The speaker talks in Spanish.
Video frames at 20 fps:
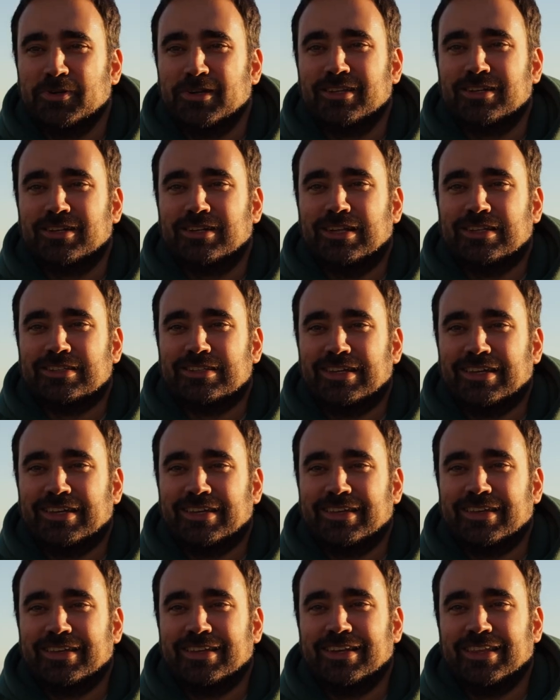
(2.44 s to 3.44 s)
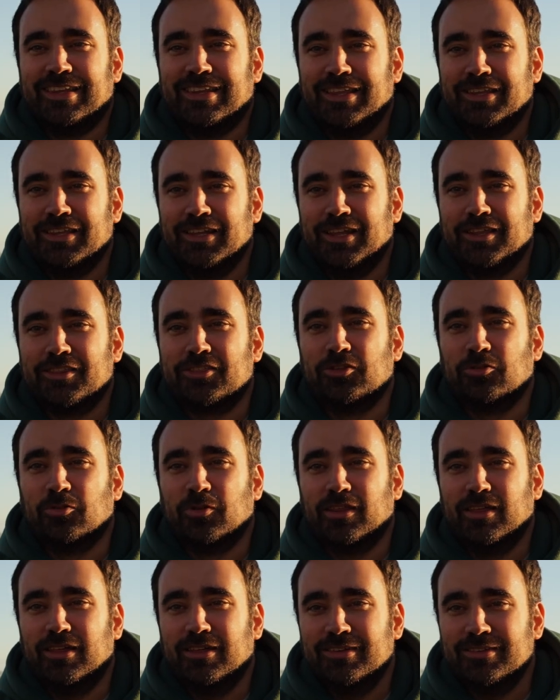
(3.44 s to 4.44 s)
ver es la tranquilidad de la
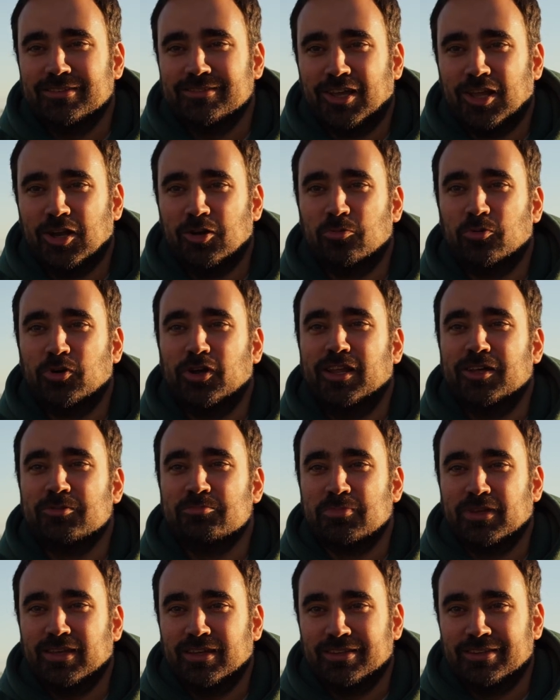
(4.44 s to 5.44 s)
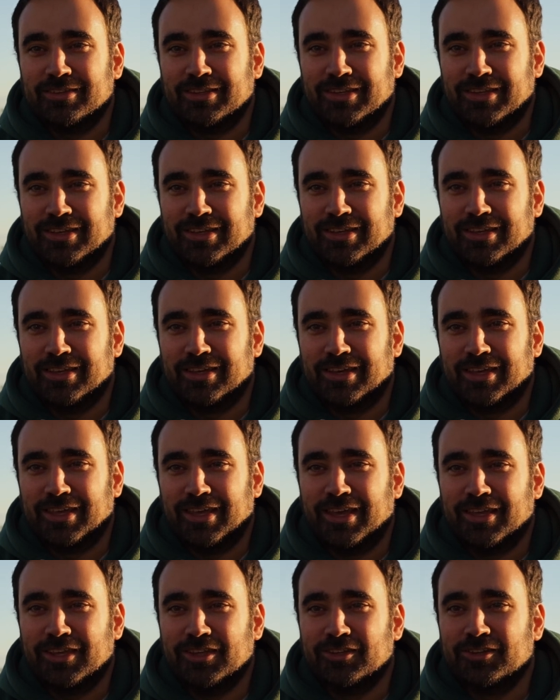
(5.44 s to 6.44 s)
ciudad, el buen ambiente
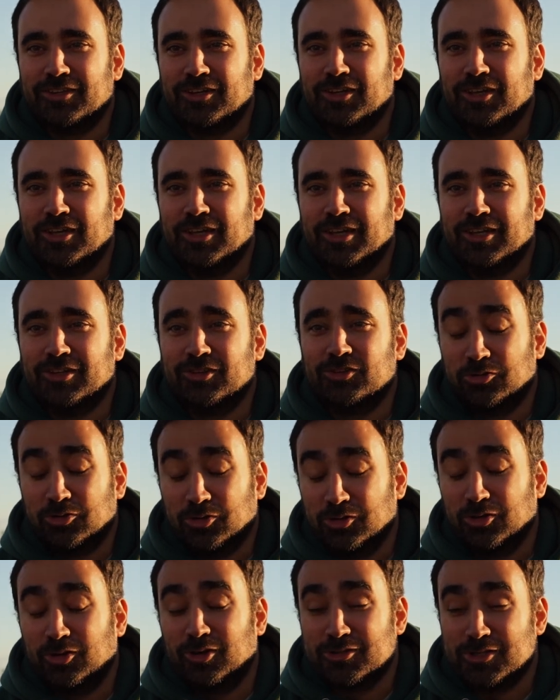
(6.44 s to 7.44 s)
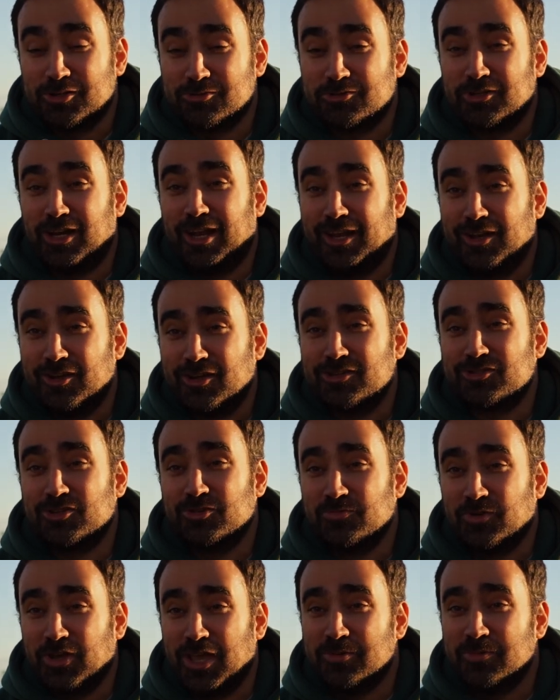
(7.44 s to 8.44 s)
que hay entre todos los australianos, que
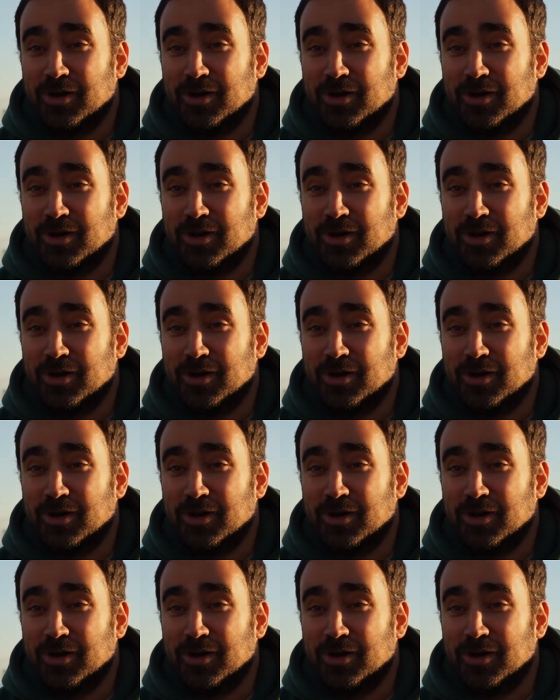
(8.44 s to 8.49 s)
son muy